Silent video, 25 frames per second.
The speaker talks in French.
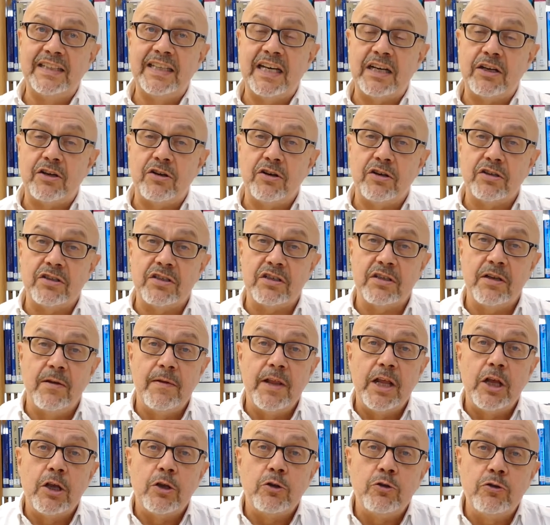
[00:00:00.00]
Dacos
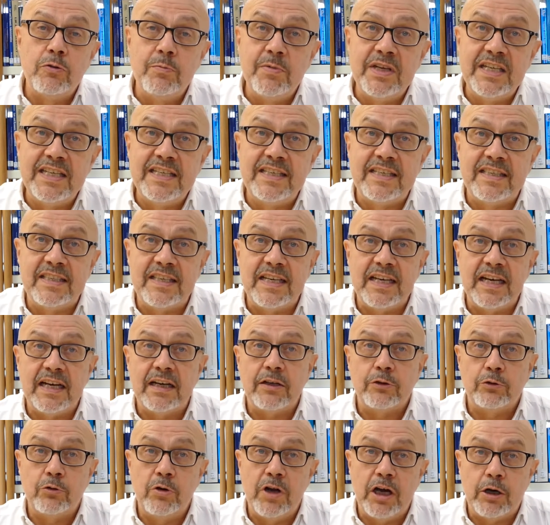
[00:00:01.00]
du
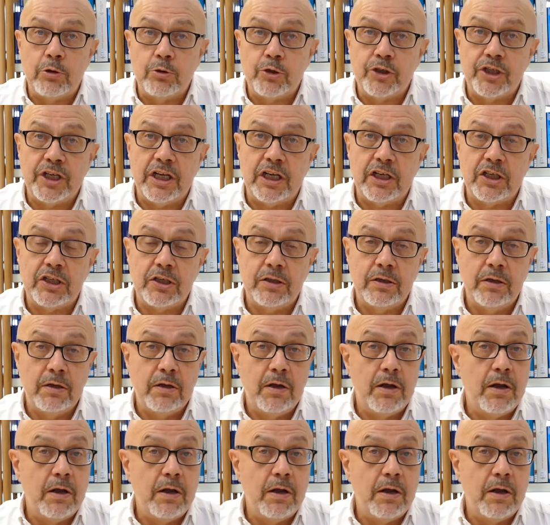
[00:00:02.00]
ministère de la Recherche.